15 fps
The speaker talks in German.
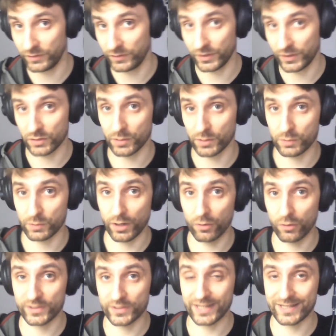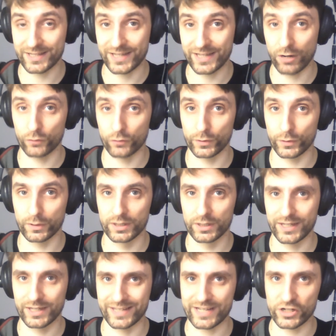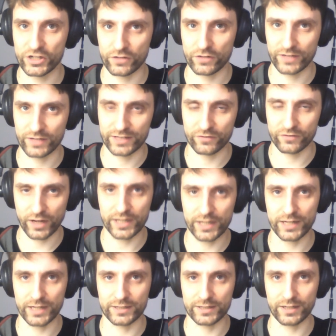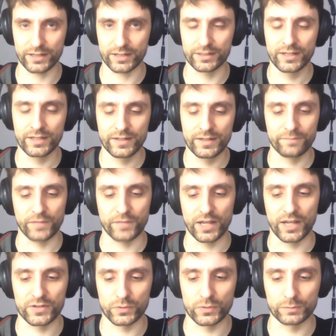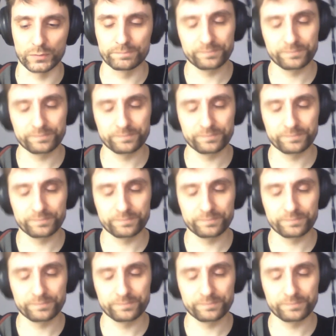wie wir zum Beispiel auch, setzt ja auch für gesellschaftliche Freiheiten ein. Also,